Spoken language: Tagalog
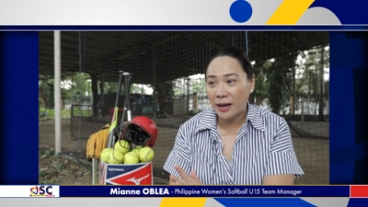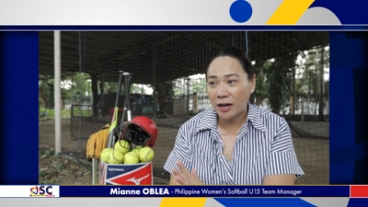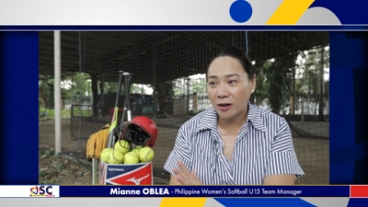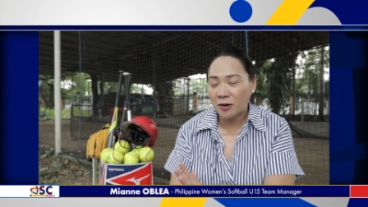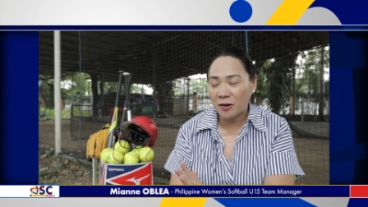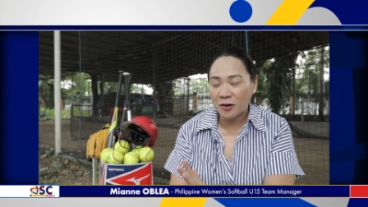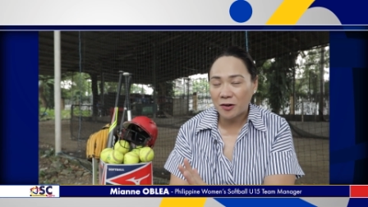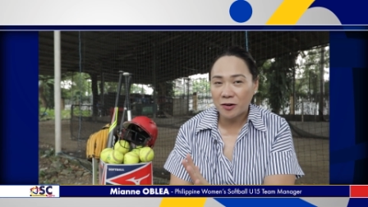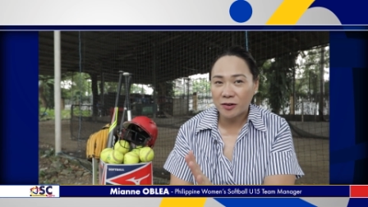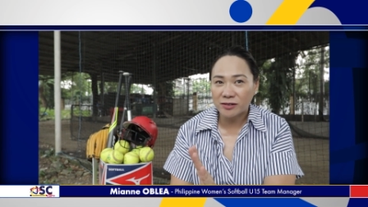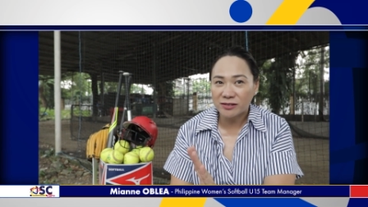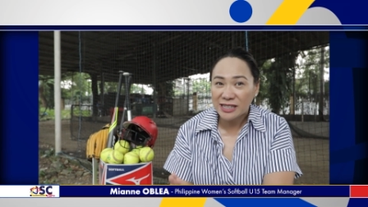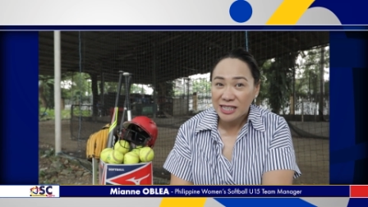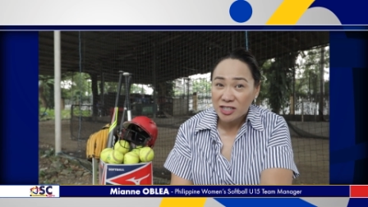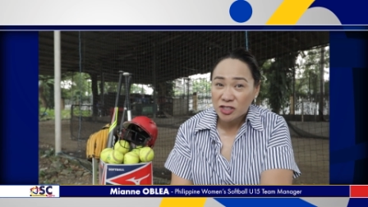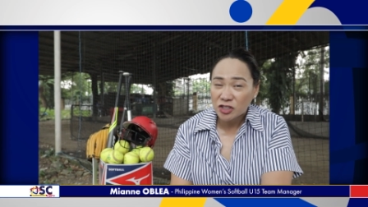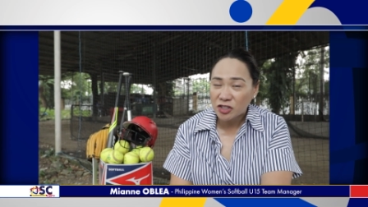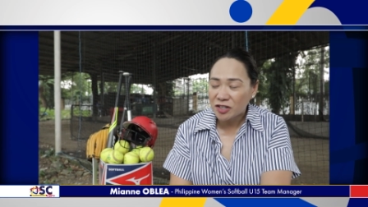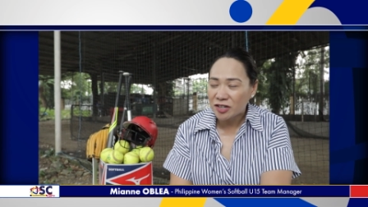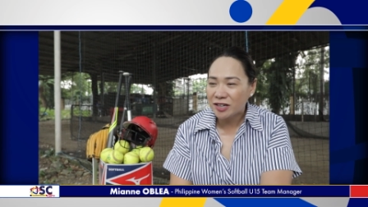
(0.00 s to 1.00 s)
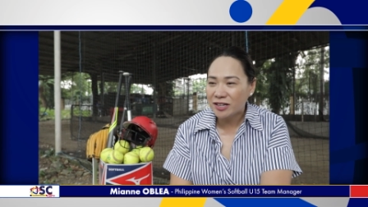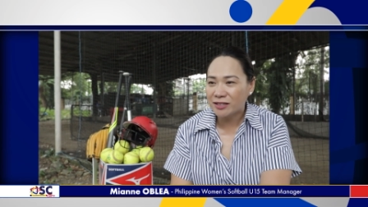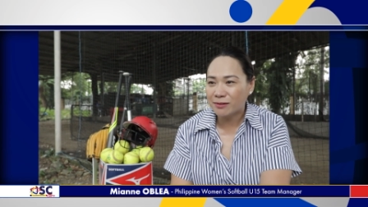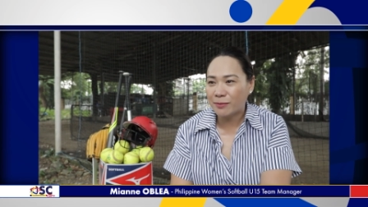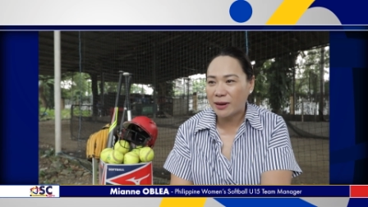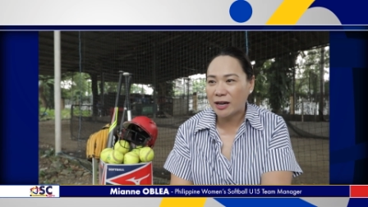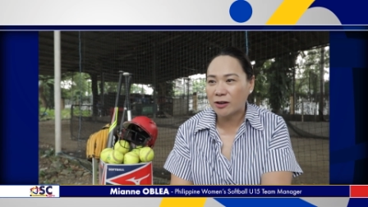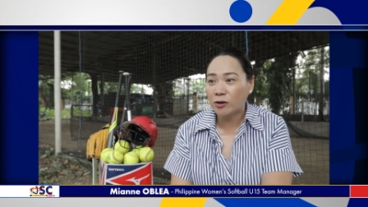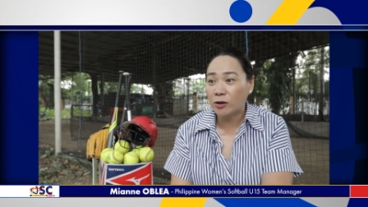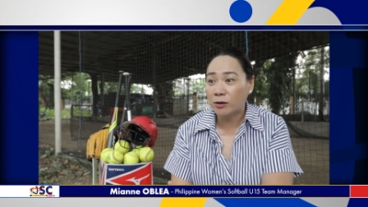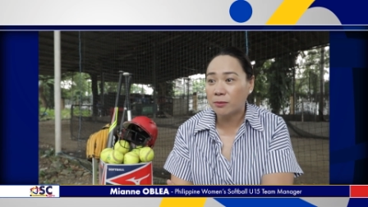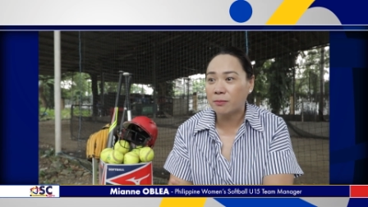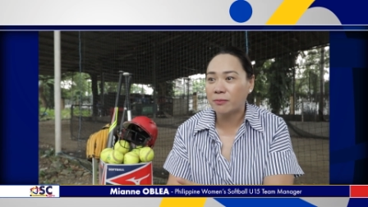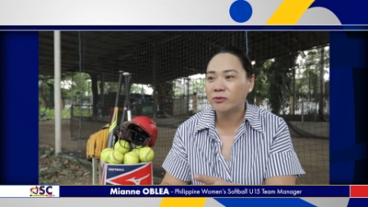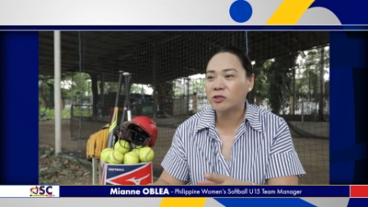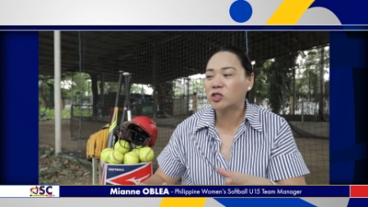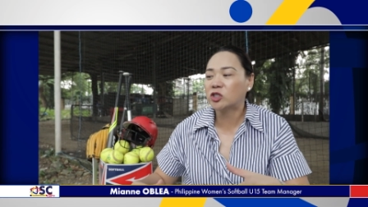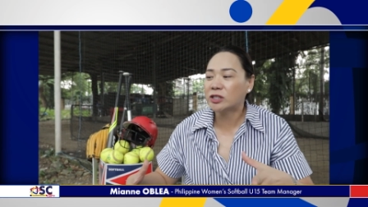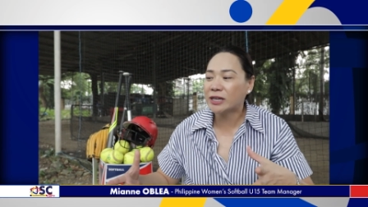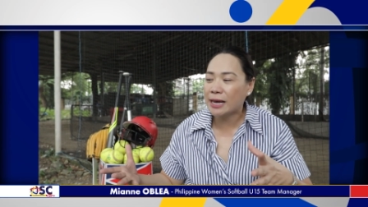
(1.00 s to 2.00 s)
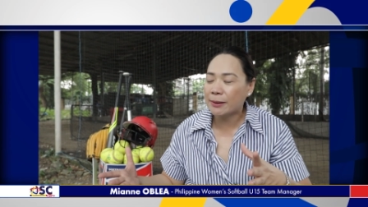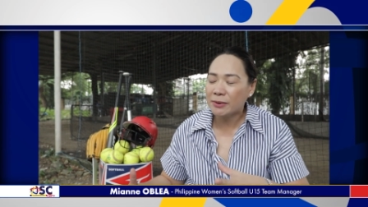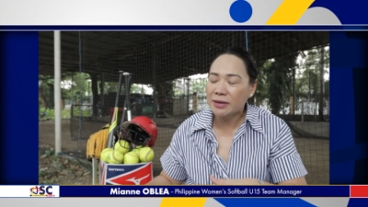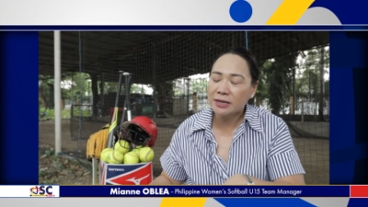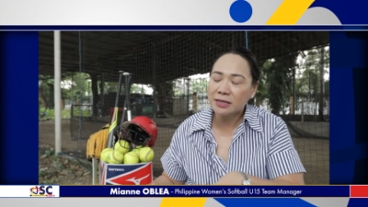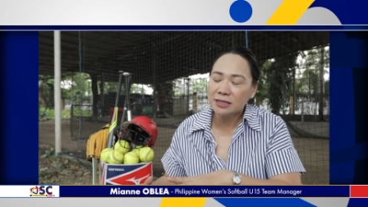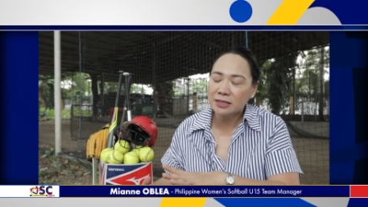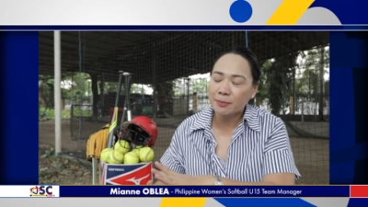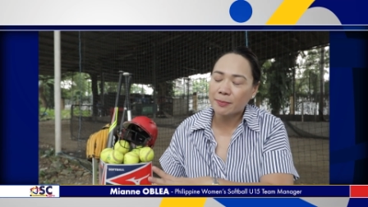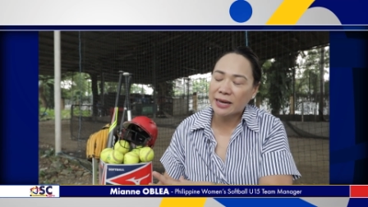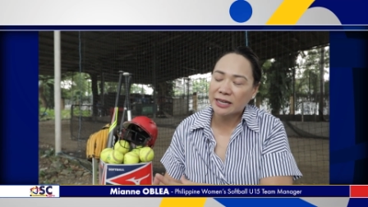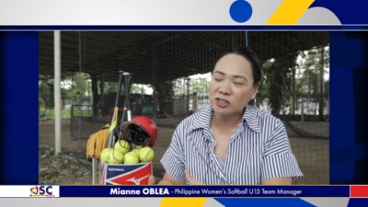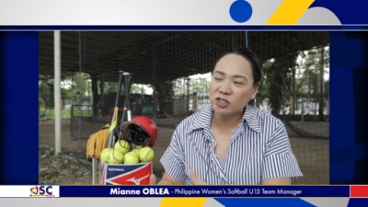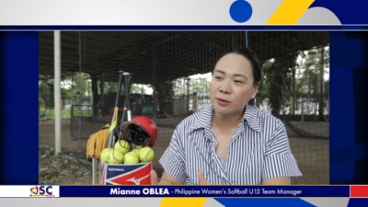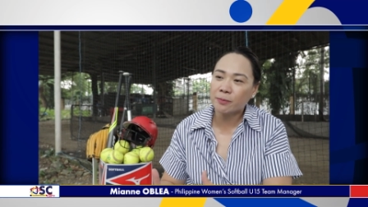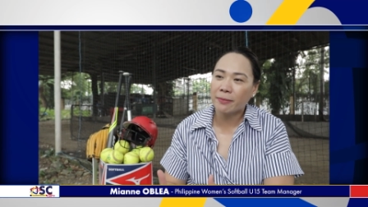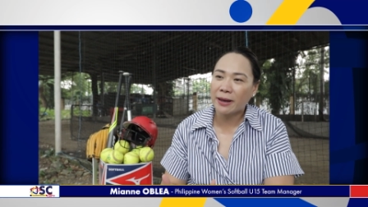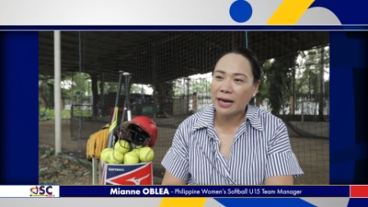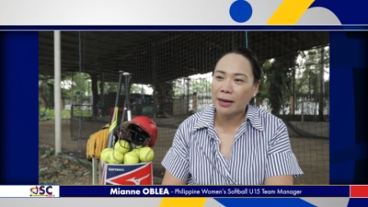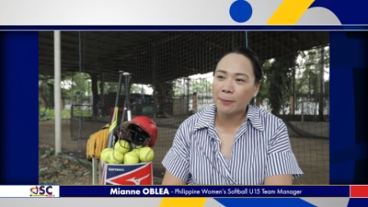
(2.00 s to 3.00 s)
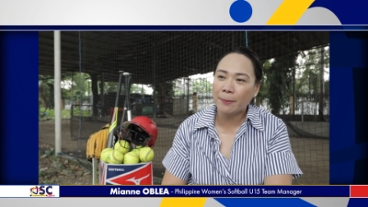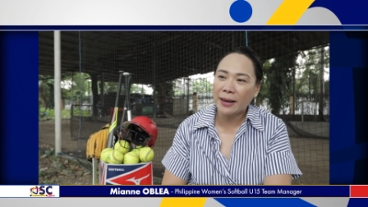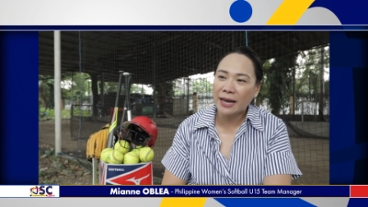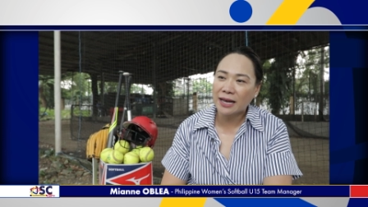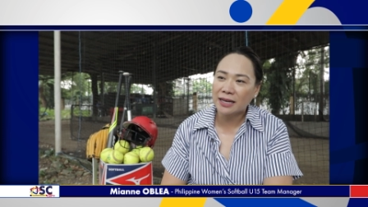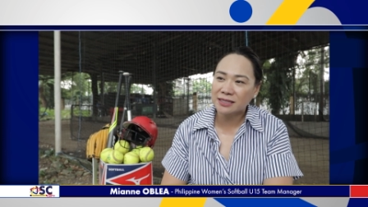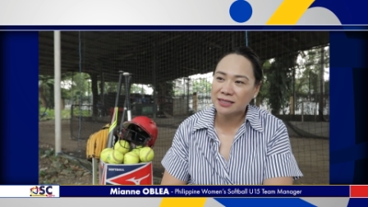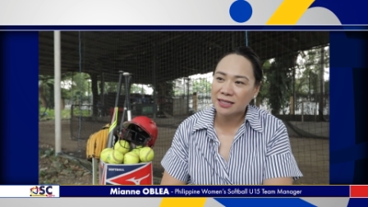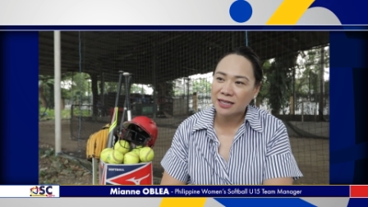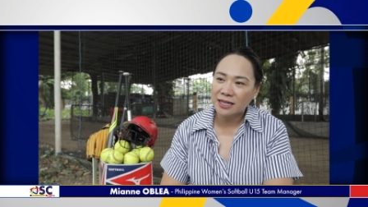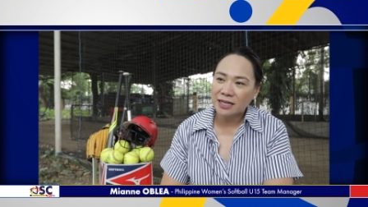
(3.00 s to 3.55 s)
bagong t-shirt, bagong gusto namin matching backpacks.